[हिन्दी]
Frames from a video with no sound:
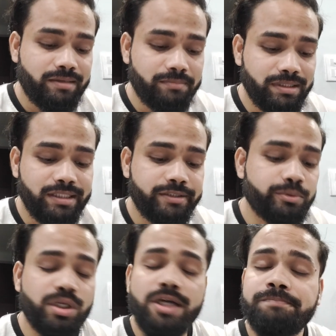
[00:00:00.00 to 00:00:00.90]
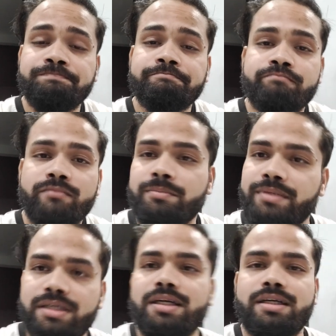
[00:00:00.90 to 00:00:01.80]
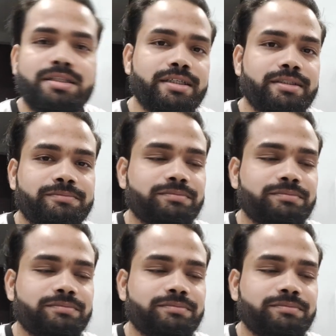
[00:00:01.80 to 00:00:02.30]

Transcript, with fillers: बंदे से बोला भैया कटनी है